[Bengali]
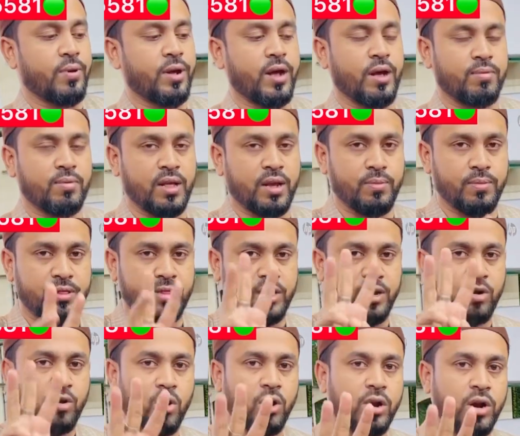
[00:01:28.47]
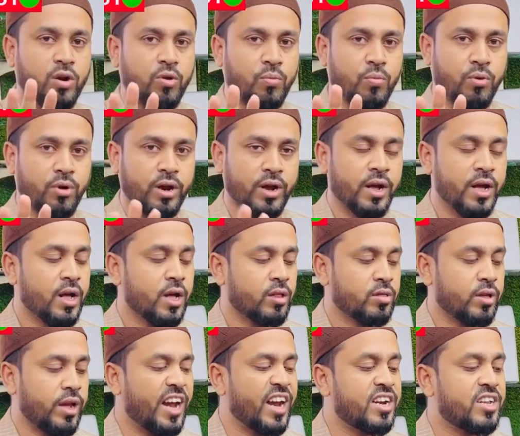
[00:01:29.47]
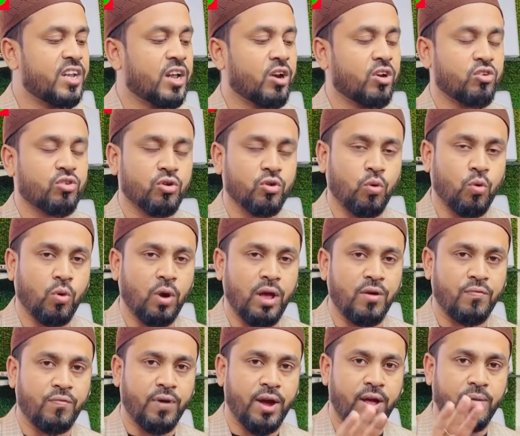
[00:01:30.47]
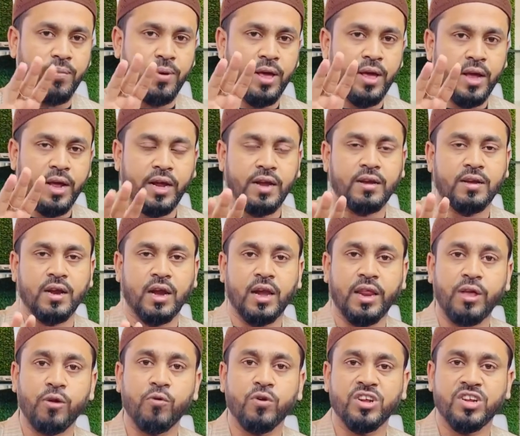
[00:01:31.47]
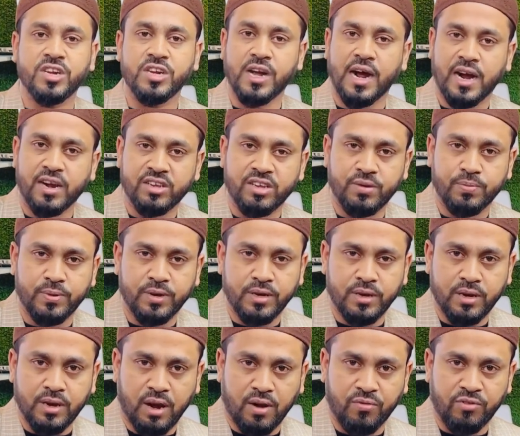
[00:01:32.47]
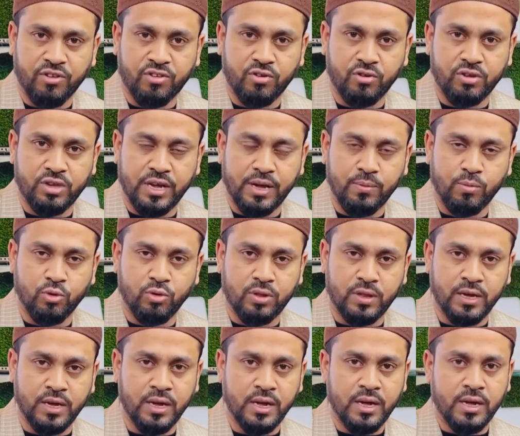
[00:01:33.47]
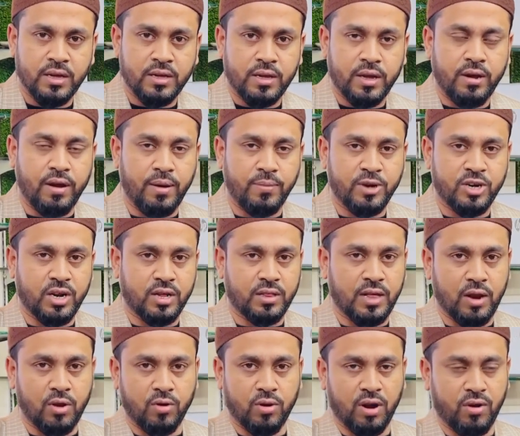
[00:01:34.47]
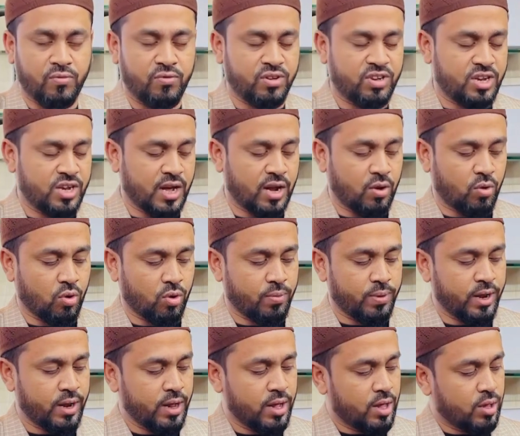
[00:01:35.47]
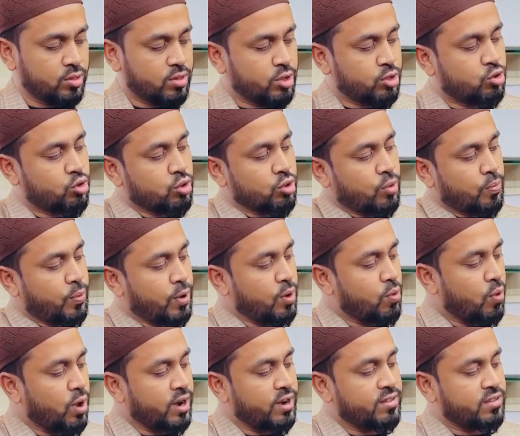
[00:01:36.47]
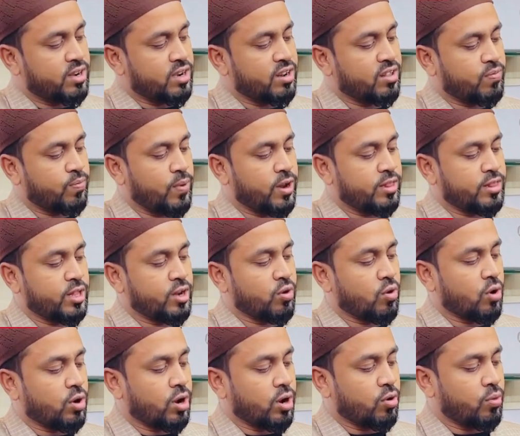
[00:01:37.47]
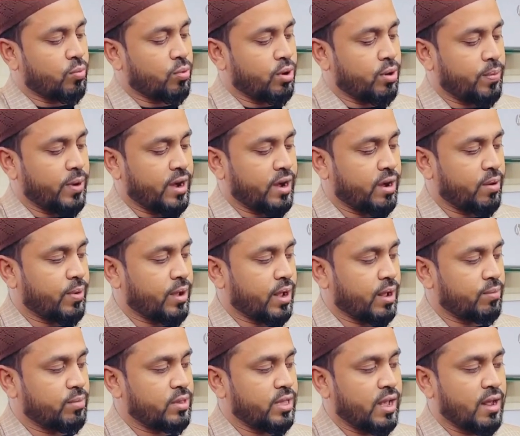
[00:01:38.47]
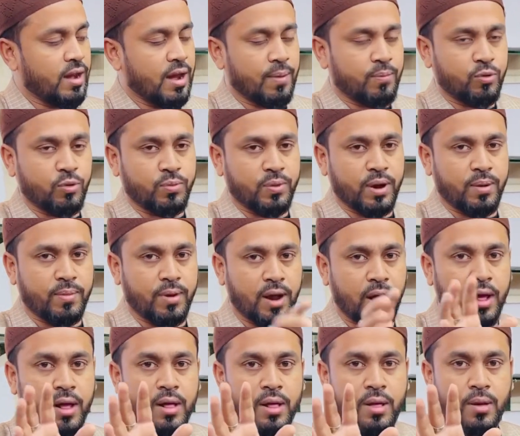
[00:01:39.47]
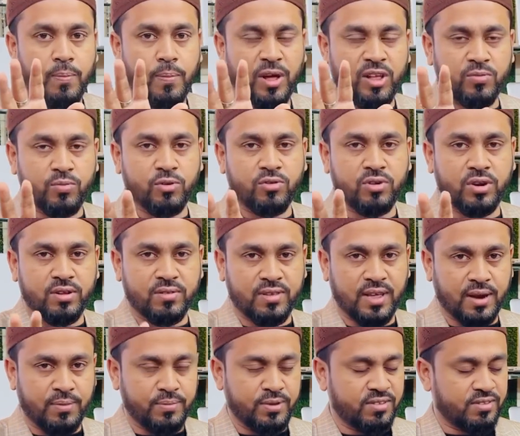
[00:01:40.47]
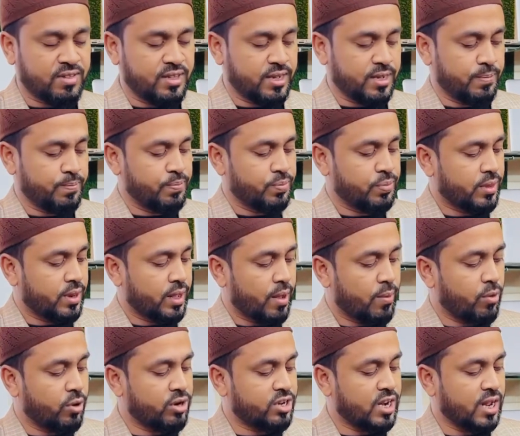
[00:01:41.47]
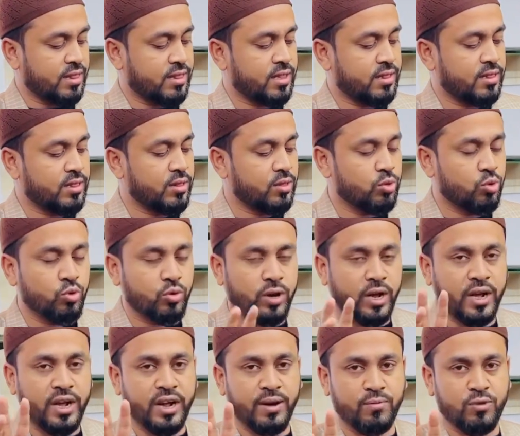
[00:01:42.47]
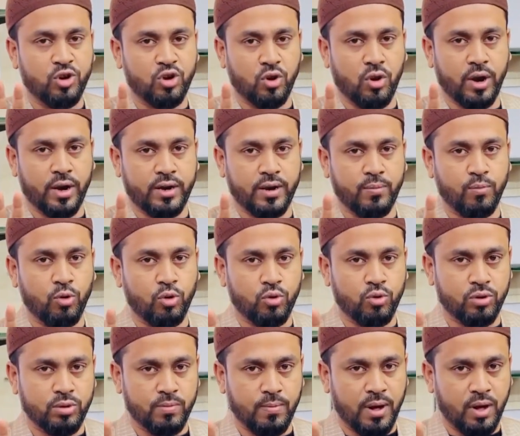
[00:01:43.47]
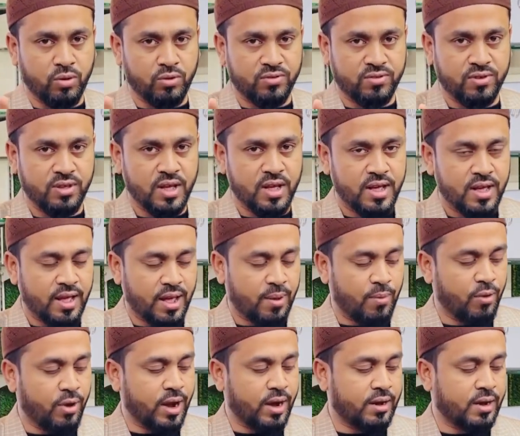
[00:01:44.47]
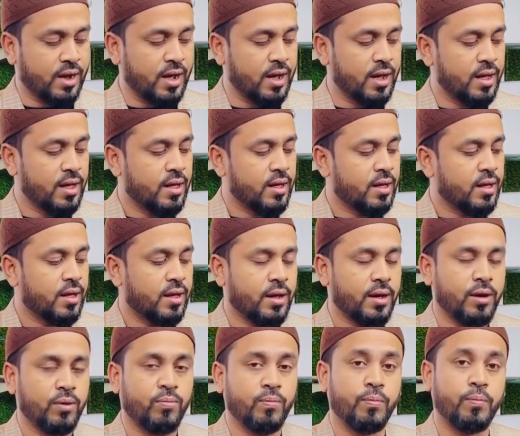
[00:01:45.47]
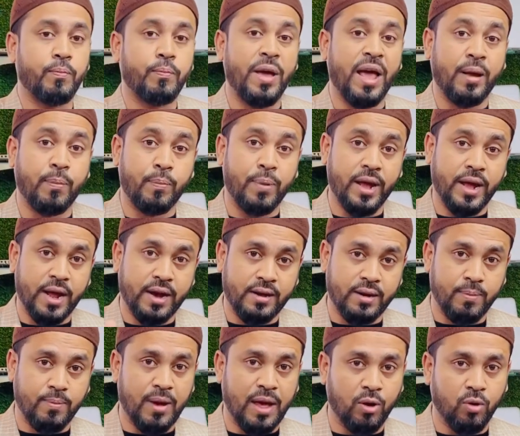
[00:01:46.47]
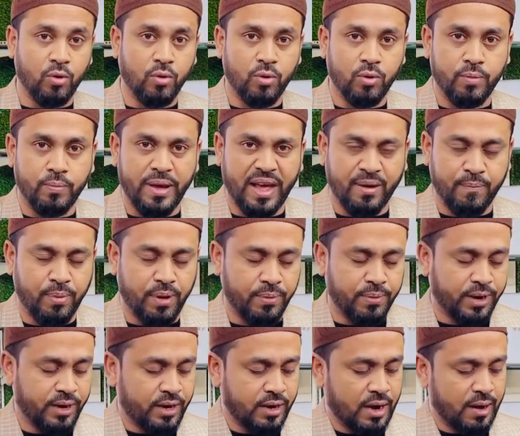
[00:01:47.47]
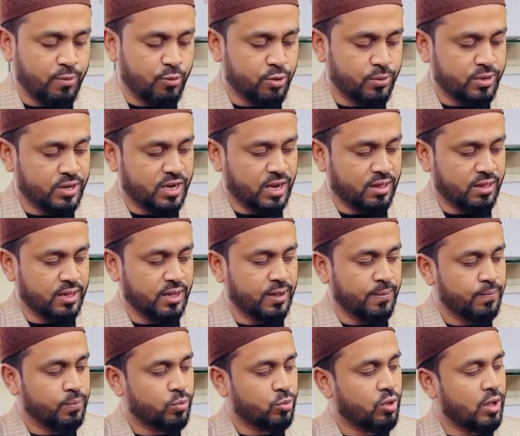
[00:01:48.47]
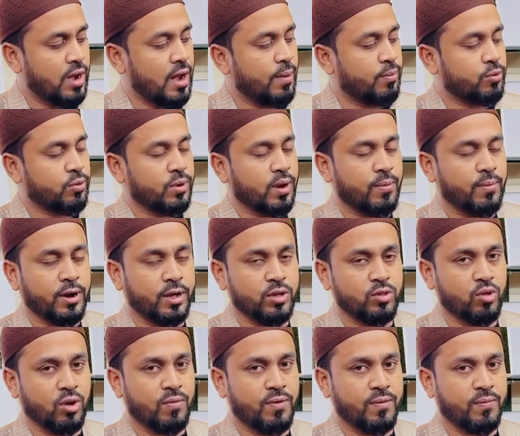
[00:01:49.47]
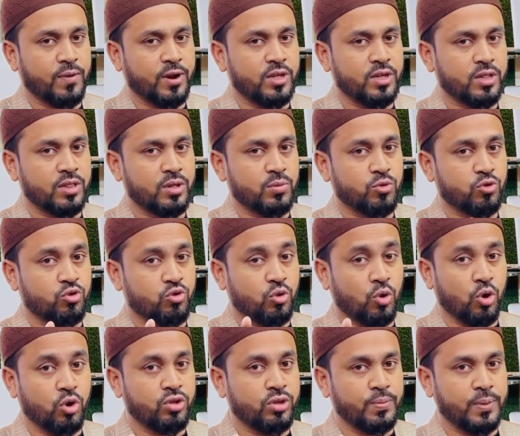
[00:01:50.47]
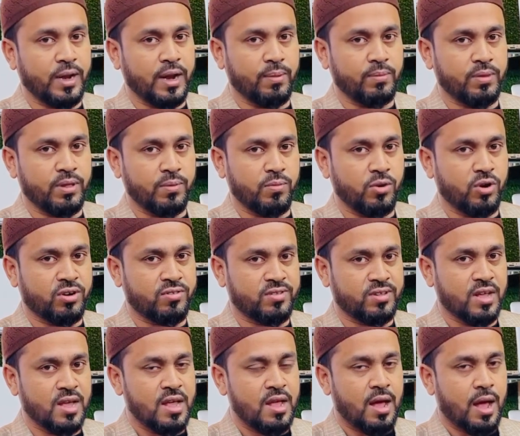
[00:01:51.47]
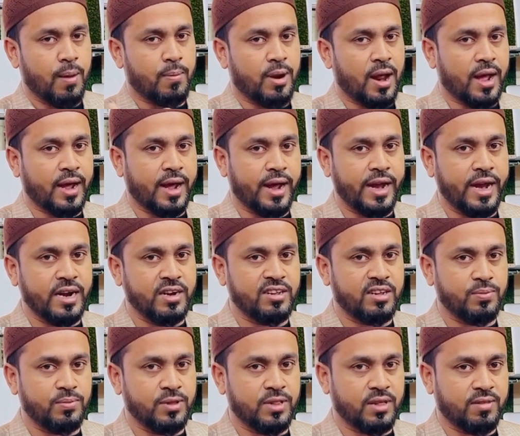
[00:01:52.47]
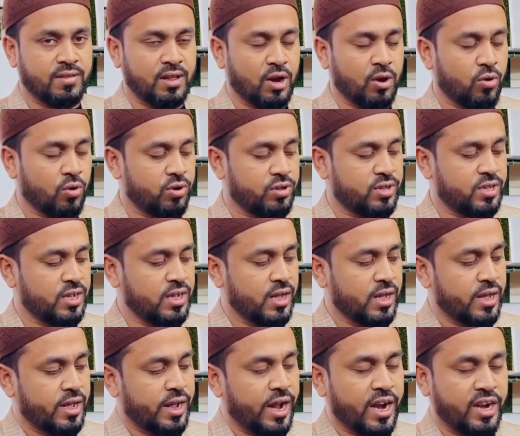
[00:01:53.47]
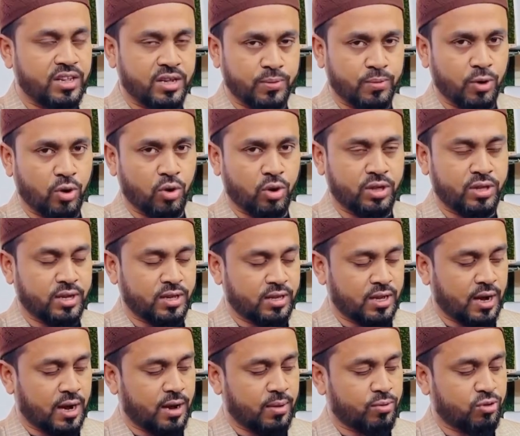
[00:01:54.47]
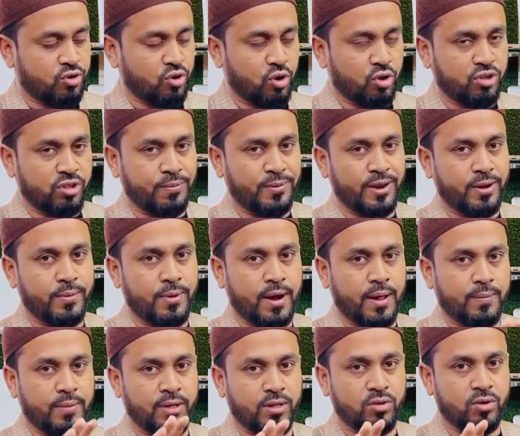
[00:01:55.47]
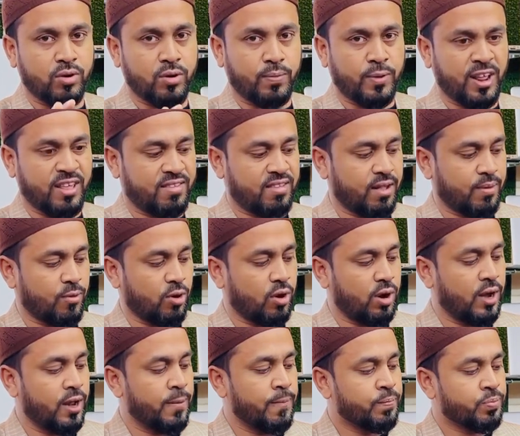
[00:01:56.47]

ব্যাকআপ থাকবে তিন ঘন্টার উপরে তো এইট জেনারেশন কোরাই ফাইভ ইন্টেল ইউএসডি আট জিবি গ্রাফিক্স রয়েছে এই মুহূর্তে র্যামের সাথে আরও গ্রাফিক্স শেয়ার করবে তো চোদ্দো পয়েন্ট ওয়ান ইঞ্চি ডিসপ্লে তিন ঘন্টার উপরে ব্যাটারি ব্যাকআপ দিয়ে এই ল্যাপটপটি আমরা পাঁচ বছরের সার্ভিস দিয়ে এবং সাথে দুটো গিফট সহ একটা ব্লুটুথ মাউস এবং একটা ব্যাকপ্যাক একটা ভালো ব্যাগ পাবেন ল্যাপটপের সাথে তো এই ল্যাপটপটা আমরা কিন্তু অফার প্রাইজে দেবো ষোলো জিবি র্যাম দেবিয়ার্স আমরা আগে এইট জিবি দিয়ে সেল করেছি এইট জিবি রয়েছে যারা ষোলো জিবি নেবেন আপনাদের জন্য প্রাইস থাকবে অনলি